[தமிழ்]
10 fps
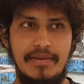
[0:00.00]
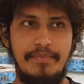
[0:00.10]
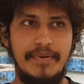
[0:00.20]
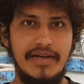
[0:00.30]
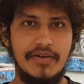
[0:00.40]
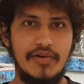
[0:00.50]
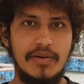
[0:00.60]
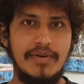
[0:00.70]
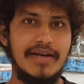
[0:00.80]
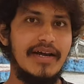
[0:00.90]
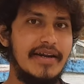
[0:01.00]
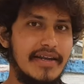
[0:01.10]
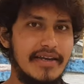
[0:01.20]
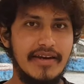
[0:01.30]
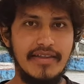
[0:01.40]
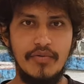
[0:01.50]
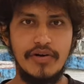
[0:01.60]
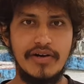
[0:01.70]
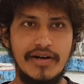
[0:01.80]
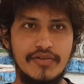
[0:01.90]
தப்புன்னு நான் சொல்ல மாட்டேன் அன்றைக்கி இருந்த
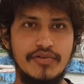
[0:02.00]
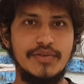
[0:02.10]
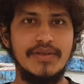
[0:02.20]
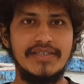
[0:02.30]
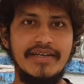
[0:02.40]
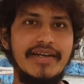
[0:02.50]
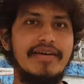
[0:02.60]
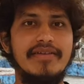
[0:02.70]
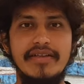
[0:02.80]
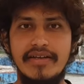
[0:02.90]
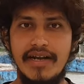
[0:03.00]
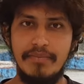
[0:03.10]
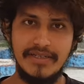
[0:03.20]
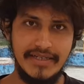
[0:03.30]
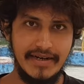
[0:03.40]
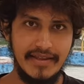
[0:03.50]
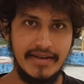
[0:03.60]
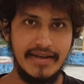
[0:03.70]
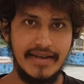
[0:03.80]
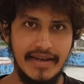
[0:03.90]
உங்களுக்கான சுச்சுவேஷன் நீங்கள் வந்து அட்மிஷன்
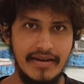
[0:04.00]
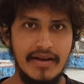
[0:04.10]
எடுத்துட்டீங்க